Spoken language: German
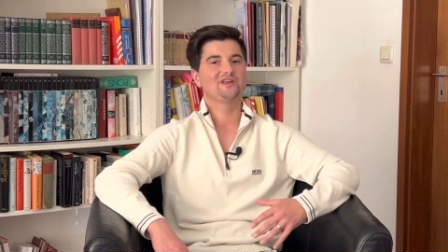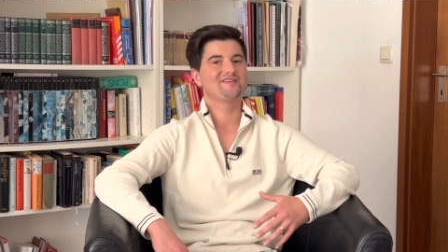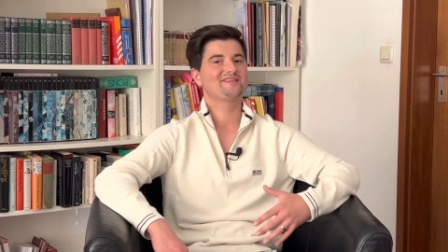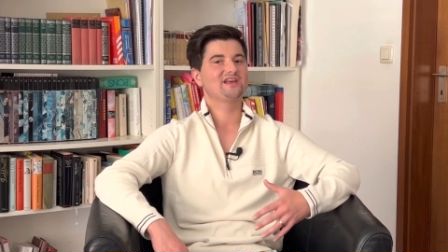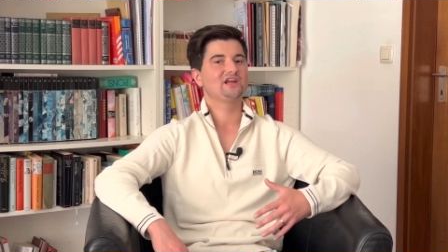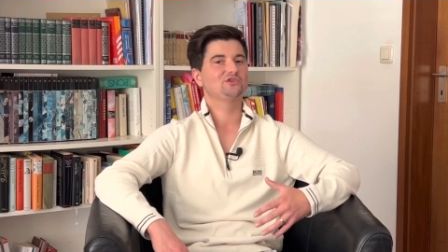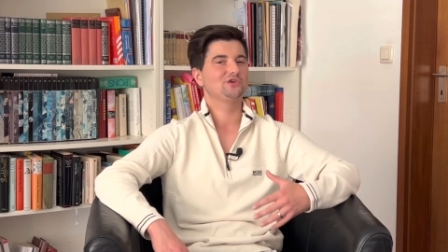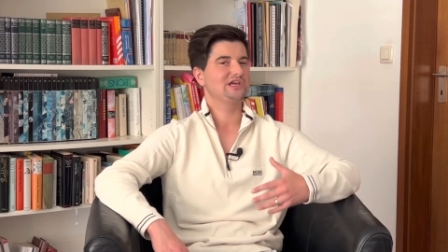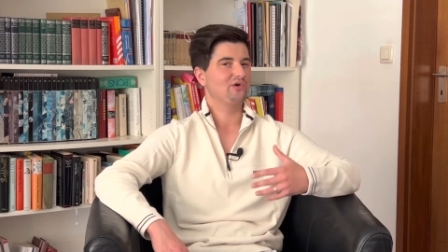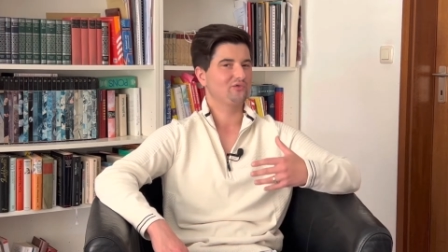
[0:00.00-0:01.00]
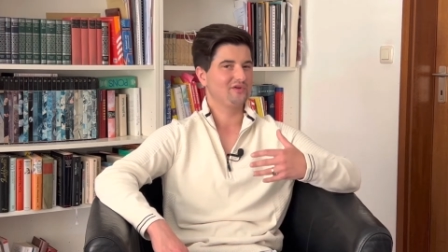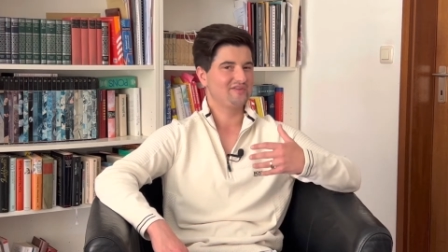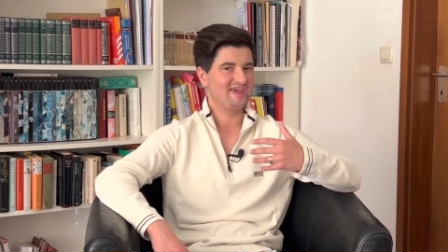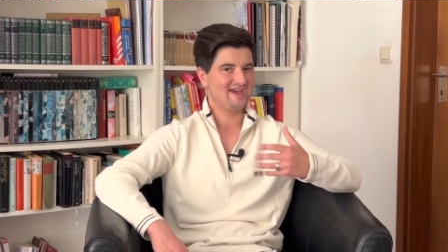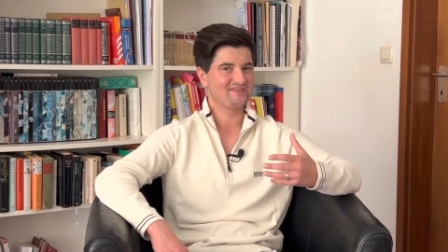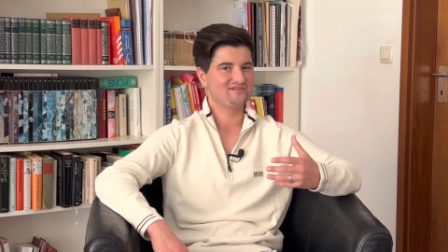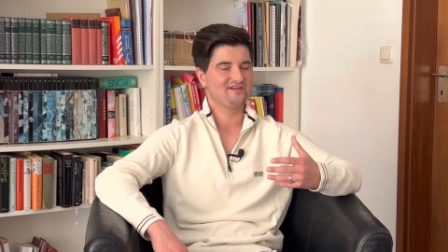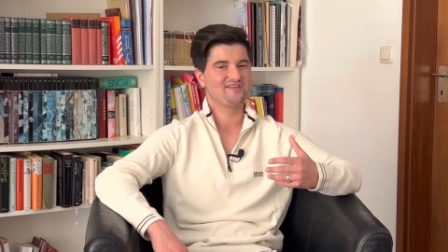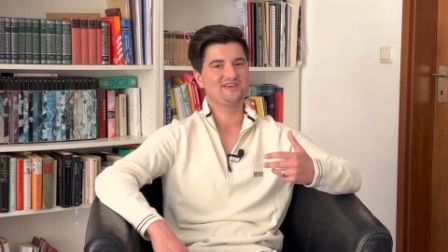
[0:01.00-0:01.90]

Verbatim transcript: Und das ist dann natürlich auch so das Erste,